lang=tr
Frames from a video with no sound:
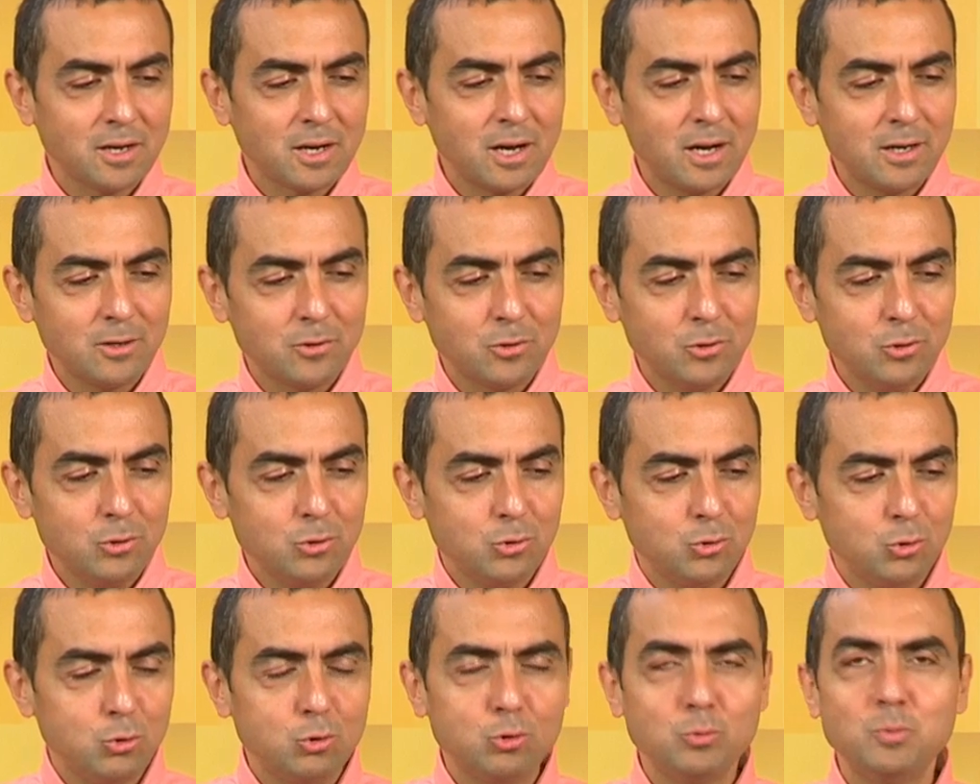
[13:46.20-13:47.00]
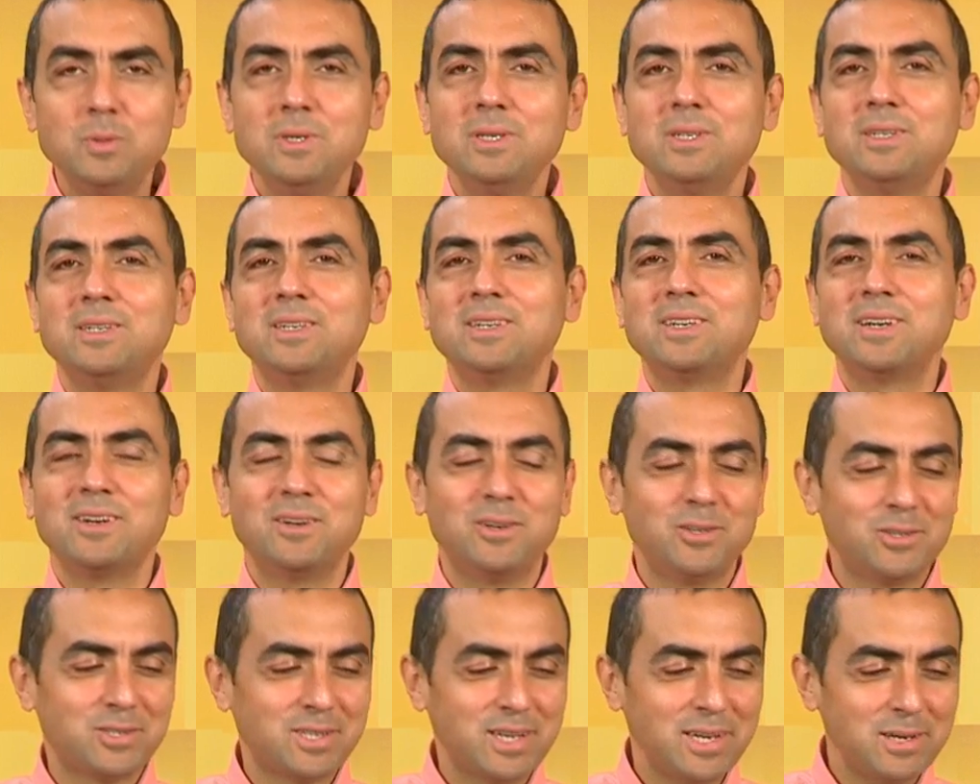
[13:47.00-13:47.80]
Kalkülüs 101
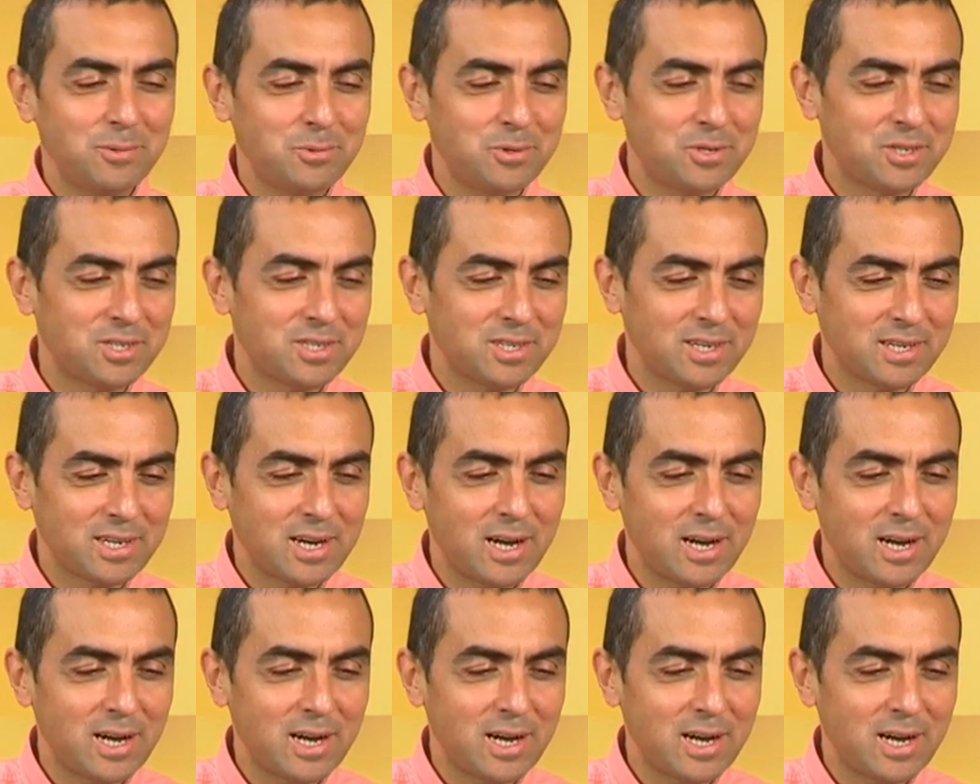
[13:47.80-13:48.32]
olsaymış.